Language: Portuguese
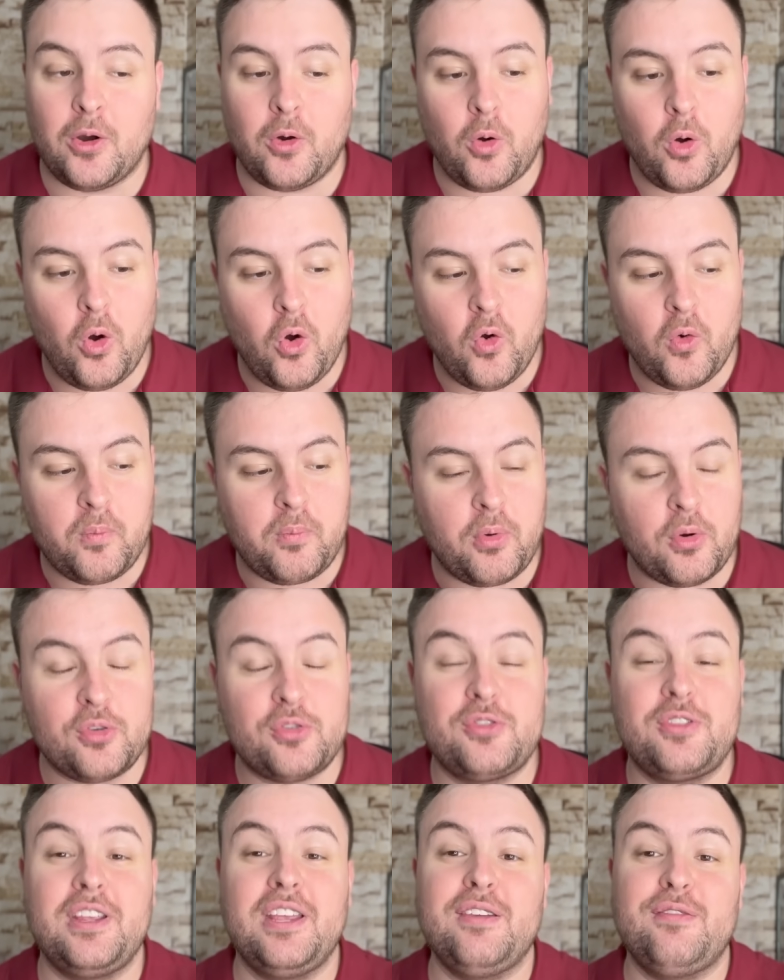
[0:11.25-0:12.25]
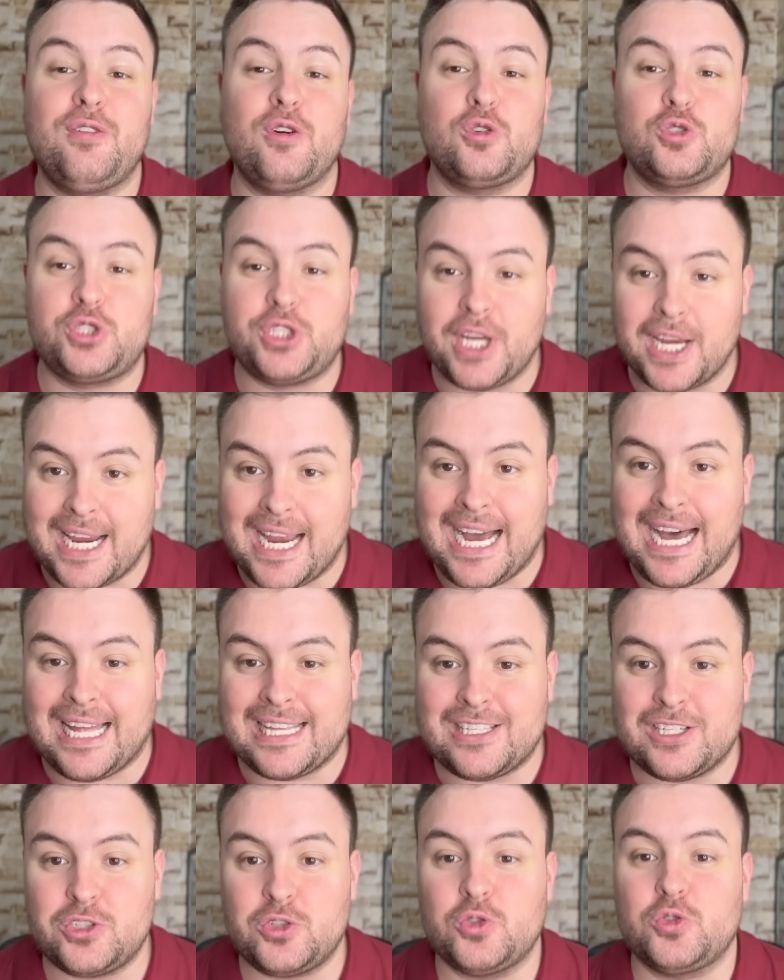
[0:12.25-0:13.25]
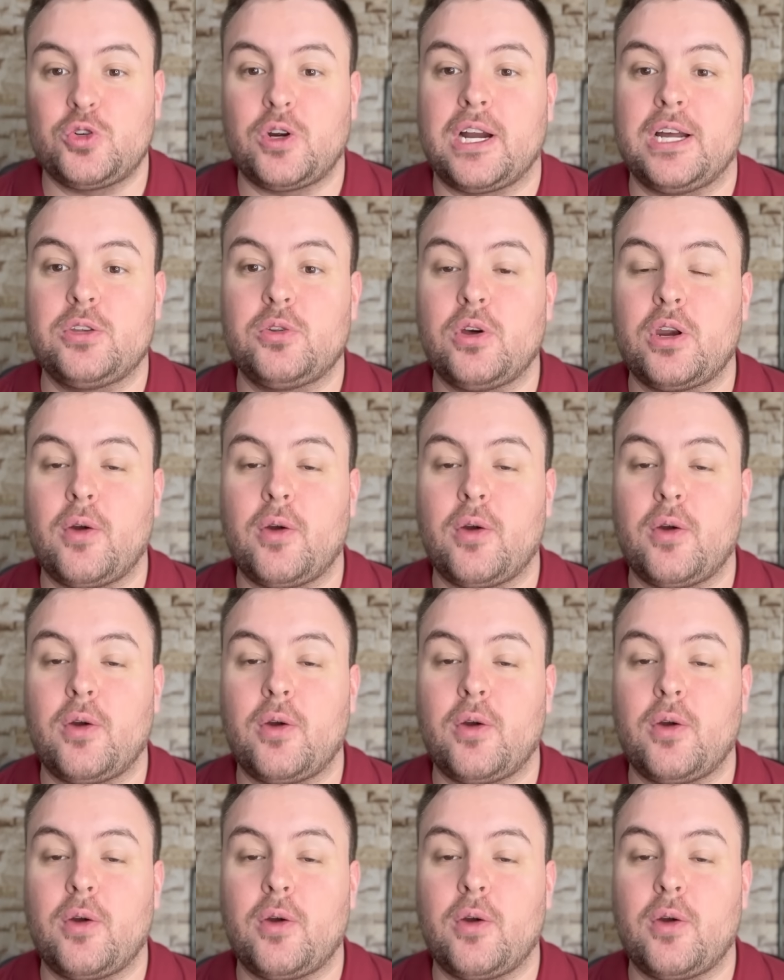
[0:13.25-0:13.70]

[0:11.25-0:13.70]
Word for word: ou possível chegada de um jogador